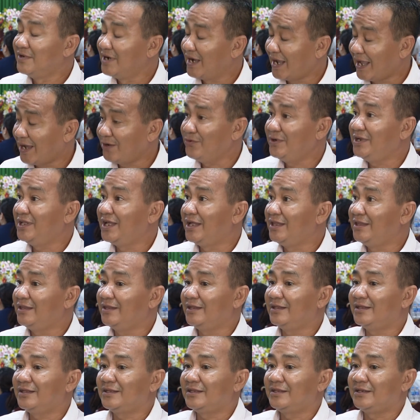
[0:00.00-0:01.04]
phương án quy định
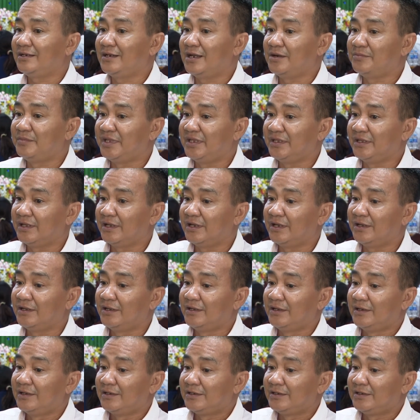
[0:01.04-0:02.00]
rồi mình à,